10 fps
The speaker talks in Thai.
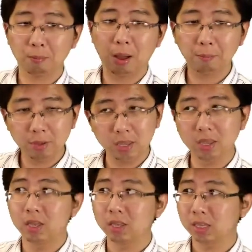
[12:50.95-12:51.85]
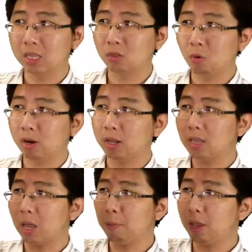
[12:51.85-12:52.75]
ปั๊มมีกี่ตัวถ้า
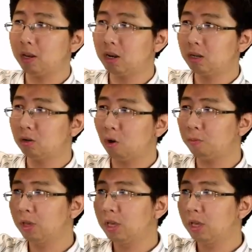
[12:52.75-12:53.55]
ใช้เป็น 1 ลบ